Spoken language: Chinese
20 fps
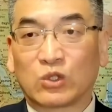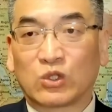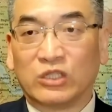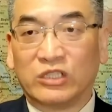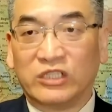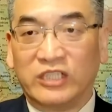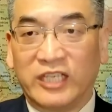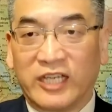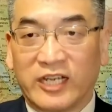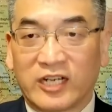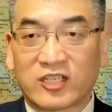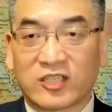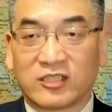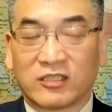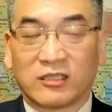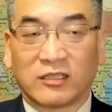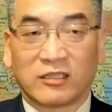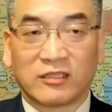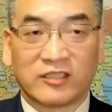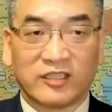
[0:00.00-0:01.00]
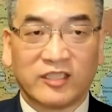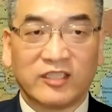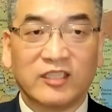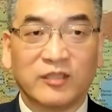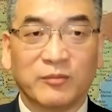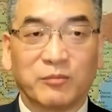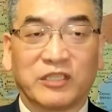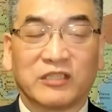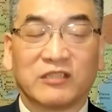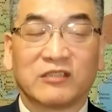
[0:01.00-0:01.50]
也是习
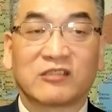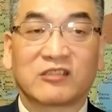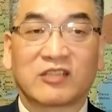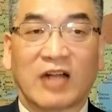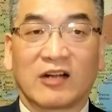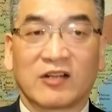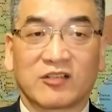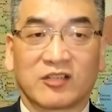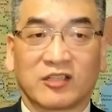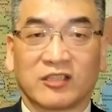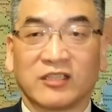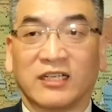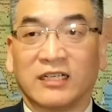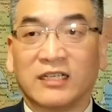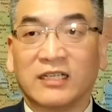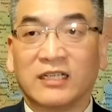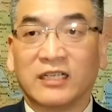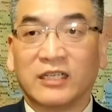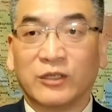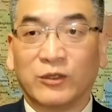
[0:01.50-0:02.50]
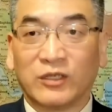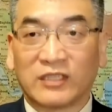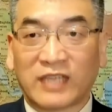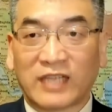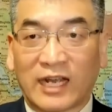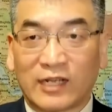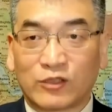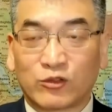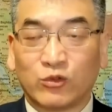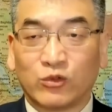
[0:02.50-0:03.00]
近平赏识的，因为
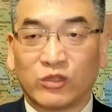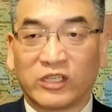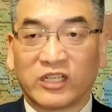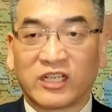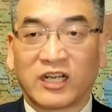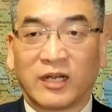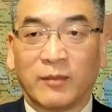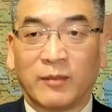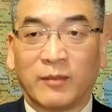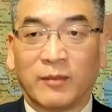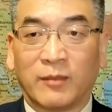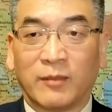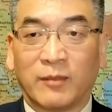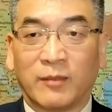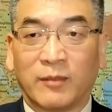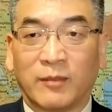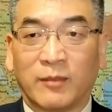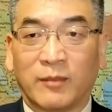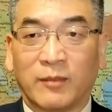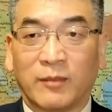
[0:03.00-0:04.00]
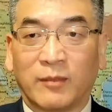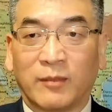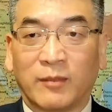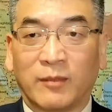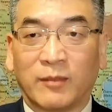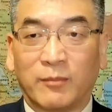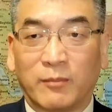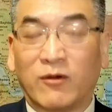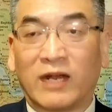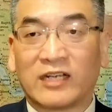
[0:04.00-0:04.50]
他处理这个孟晚舟这
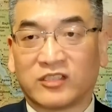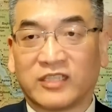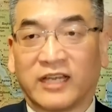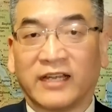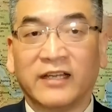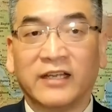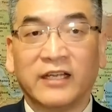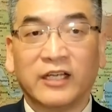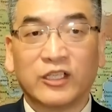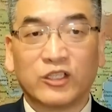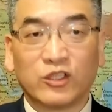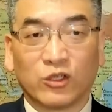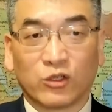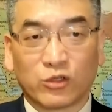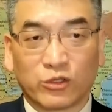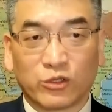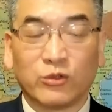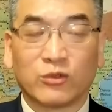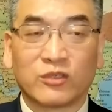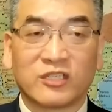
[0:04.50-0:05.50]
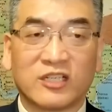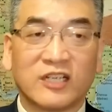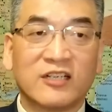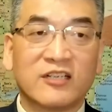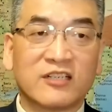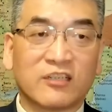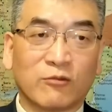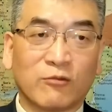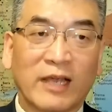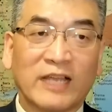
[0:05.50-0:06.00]
个事件就是用人
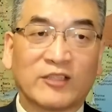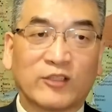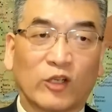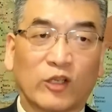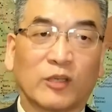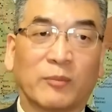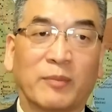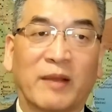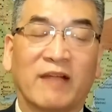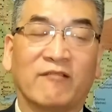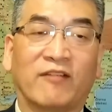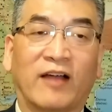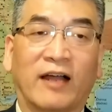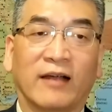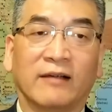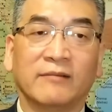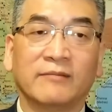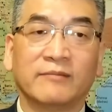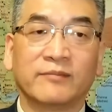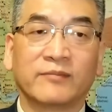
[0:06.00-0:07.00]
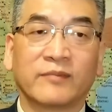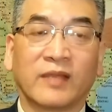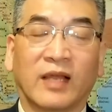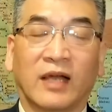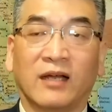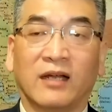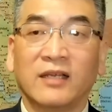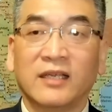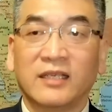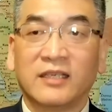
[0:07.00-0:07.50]
质外交的办法，
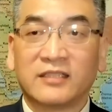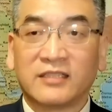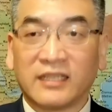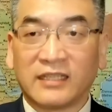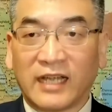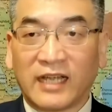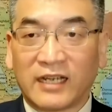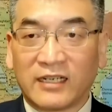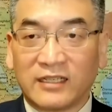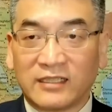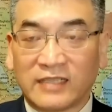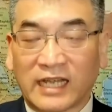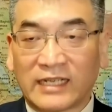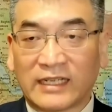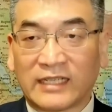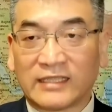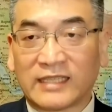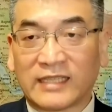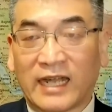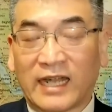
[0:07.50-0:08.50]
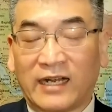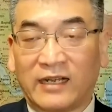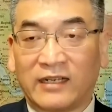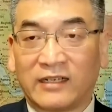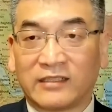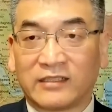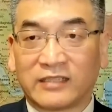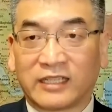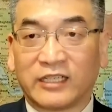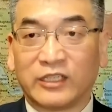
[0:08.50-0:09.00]
啊，现在和加拿大
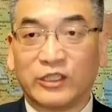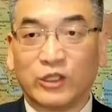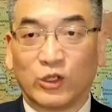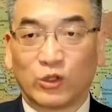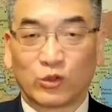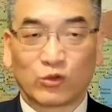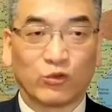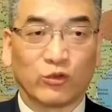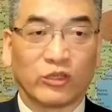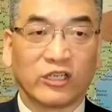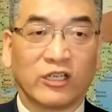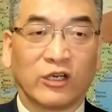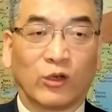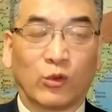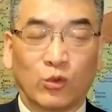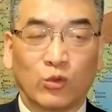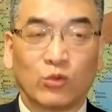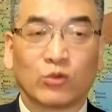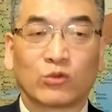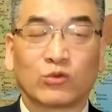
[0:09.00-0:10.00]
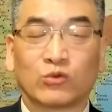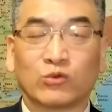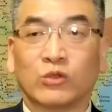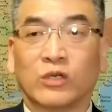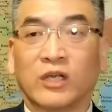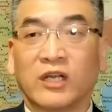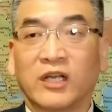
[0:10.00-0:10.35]
呃这个又处一个互处。